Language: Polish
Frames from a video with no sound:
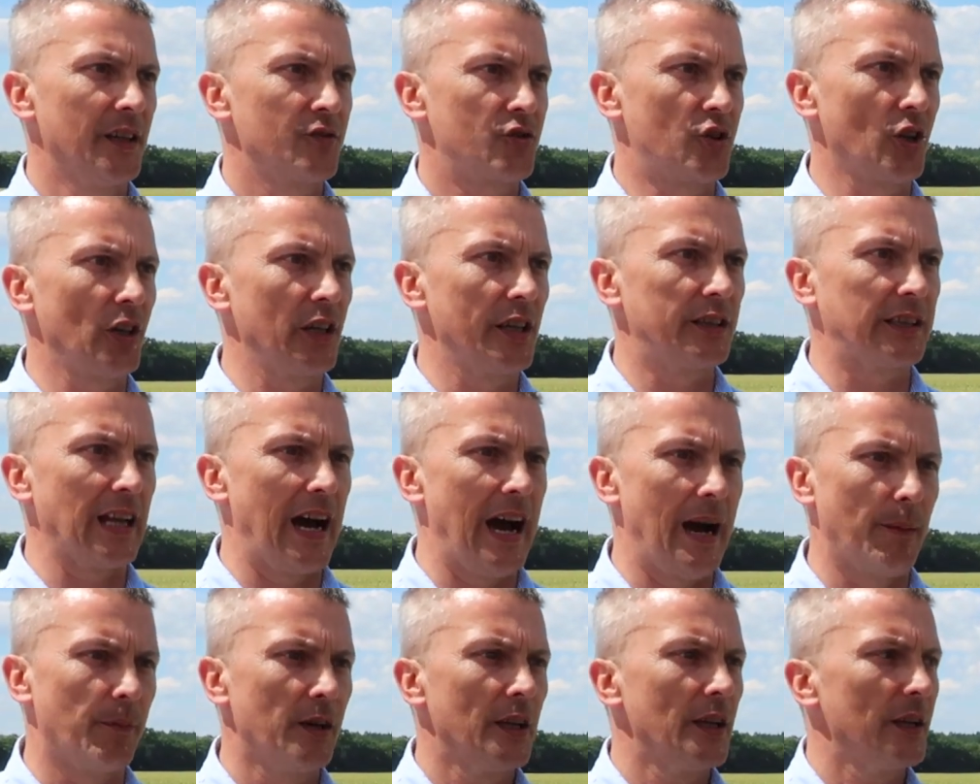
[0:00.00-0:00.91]
Czyli
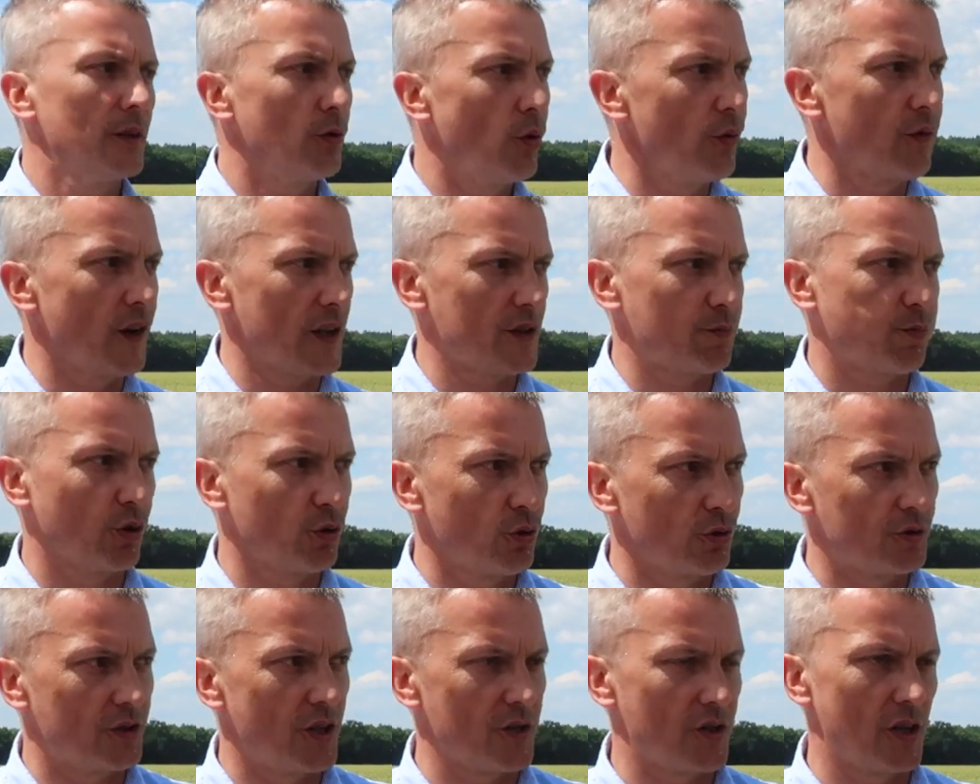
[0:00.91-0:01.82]
tam u Was w
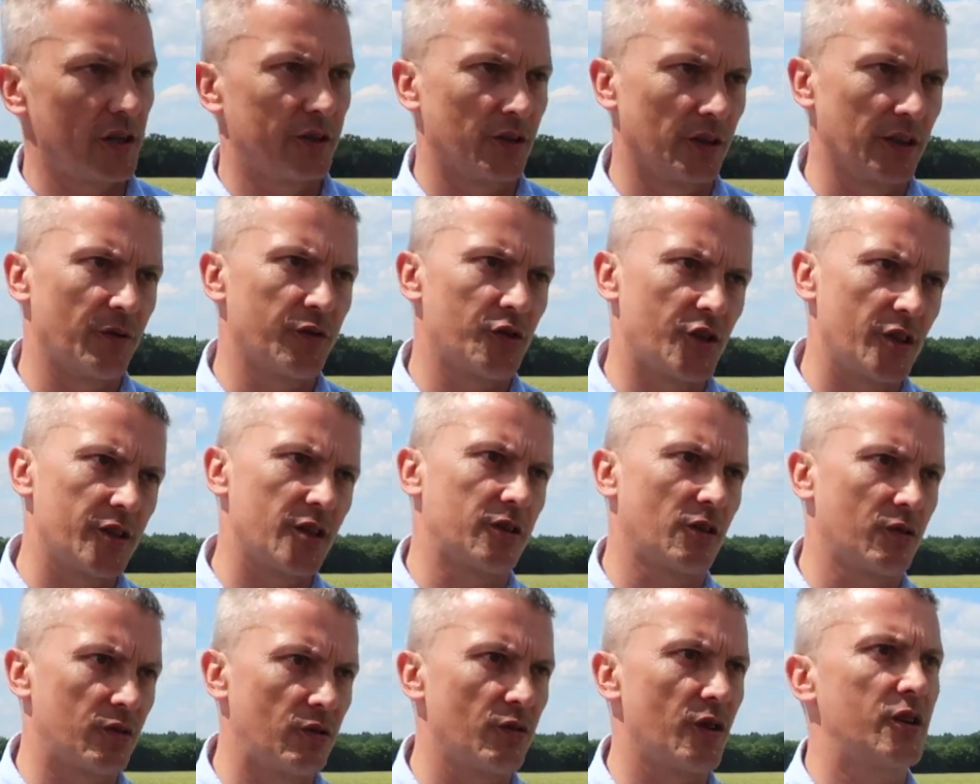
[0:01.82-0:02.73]
produkcji, jeżeli to nawożenie
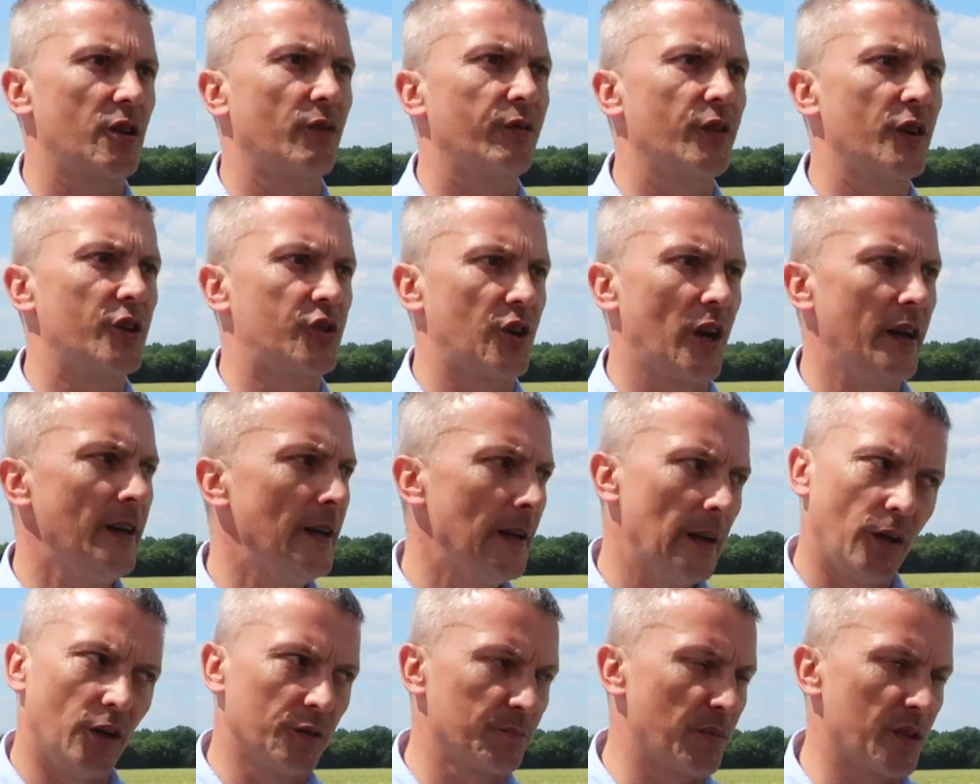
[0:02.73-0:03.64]
stosujecie wyższe,
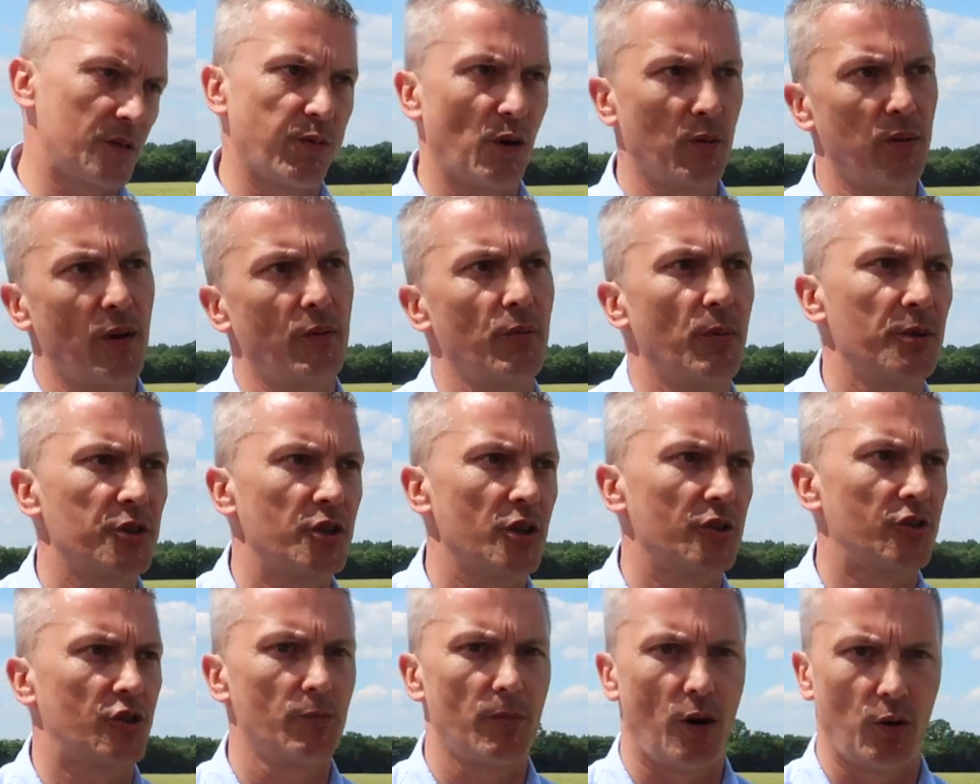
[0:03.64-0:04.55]
on bez problemu
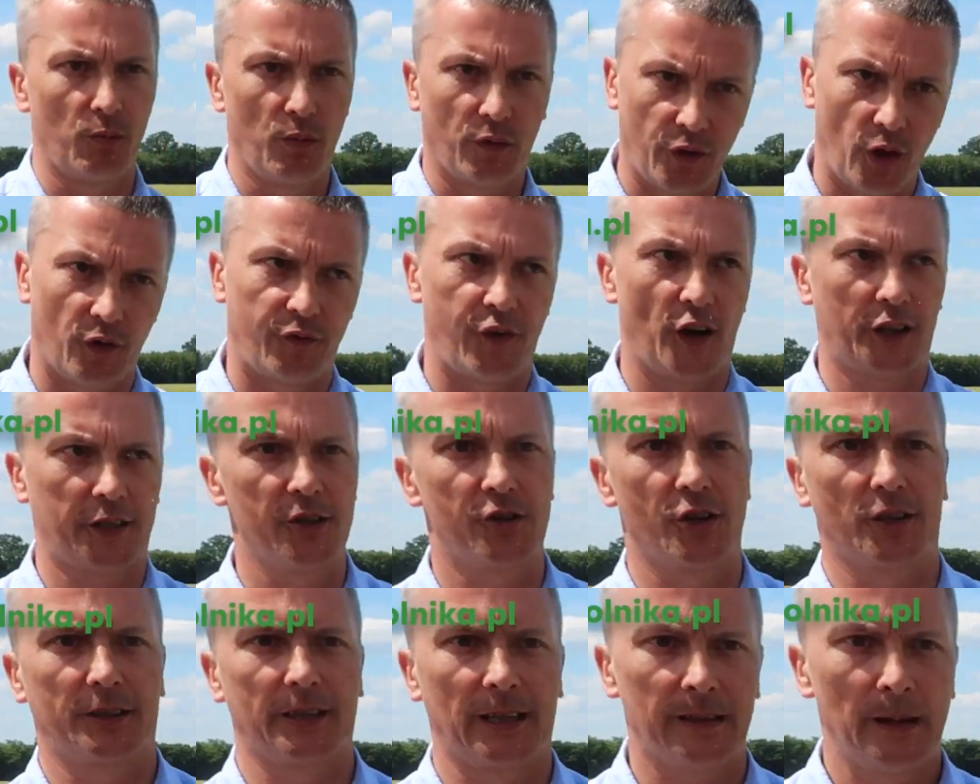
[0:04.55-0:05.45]
będzie trzymał, mówię o
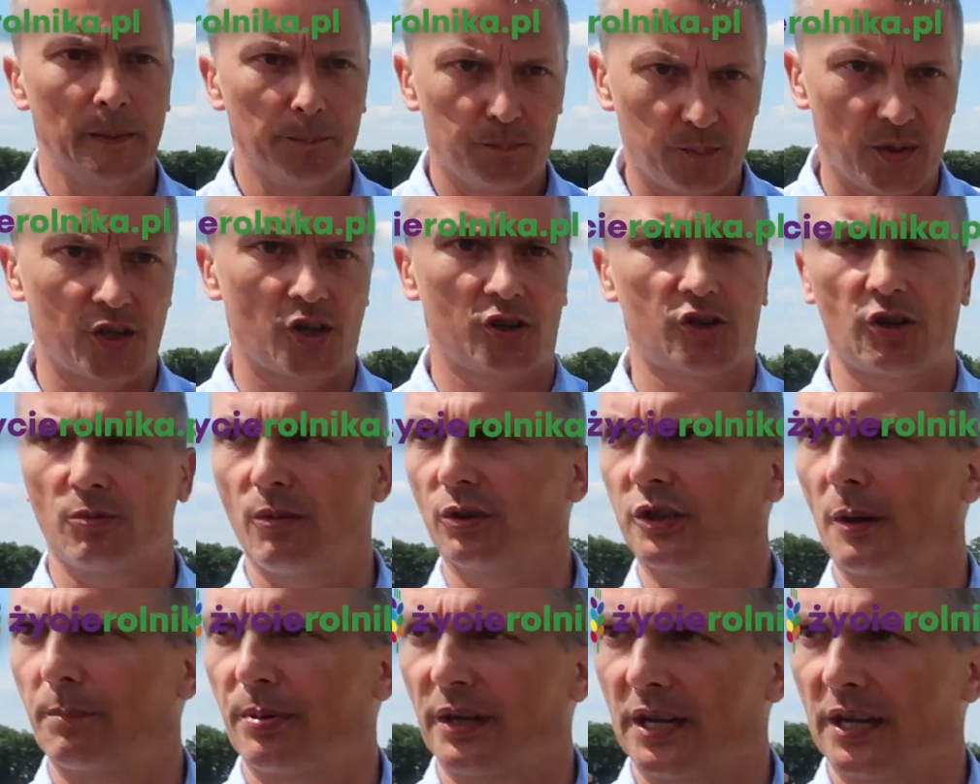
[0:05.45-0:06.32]
fakirze, tak? Będzie trzymał te